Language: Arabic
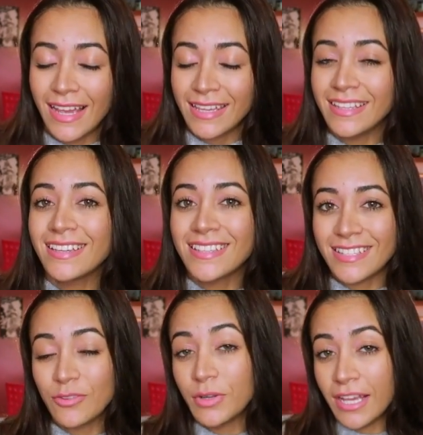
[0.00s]
كالعاده
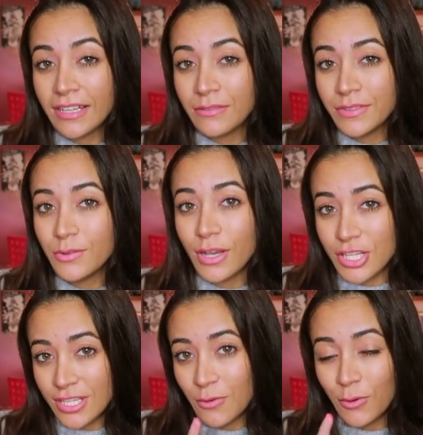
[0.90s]
استنوا لاخر الفيديو
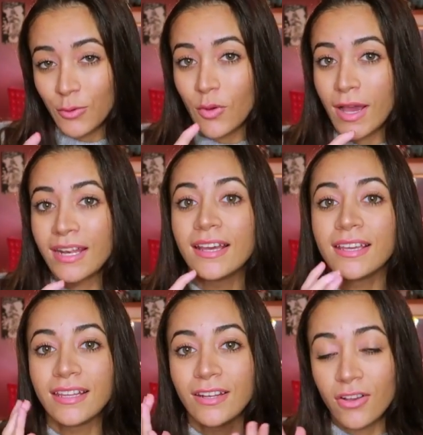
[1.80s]
عشان اقول لكم على
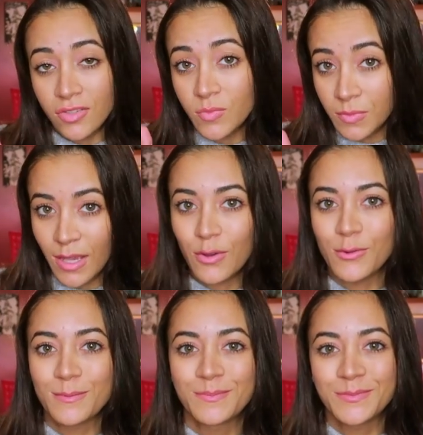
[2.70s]
الخصم بتاعكم
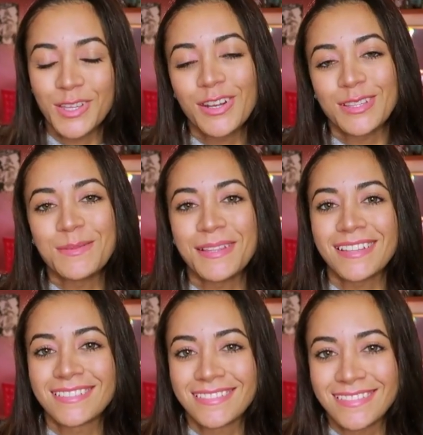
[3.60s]
يلا نبدا